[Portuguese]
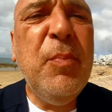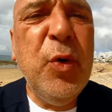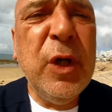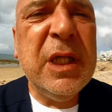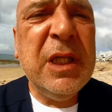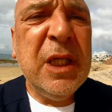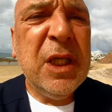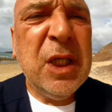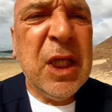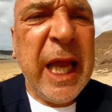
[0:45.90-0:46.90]
Porque
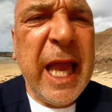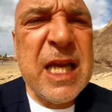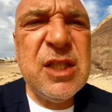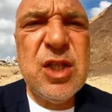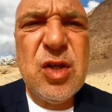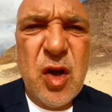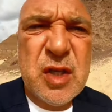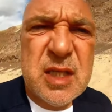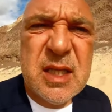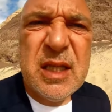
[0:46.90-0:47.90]
estas
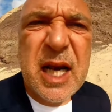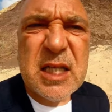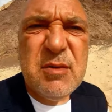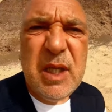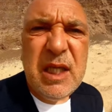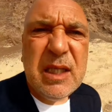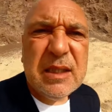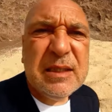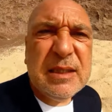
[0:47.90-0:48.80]
rochas atrás de mim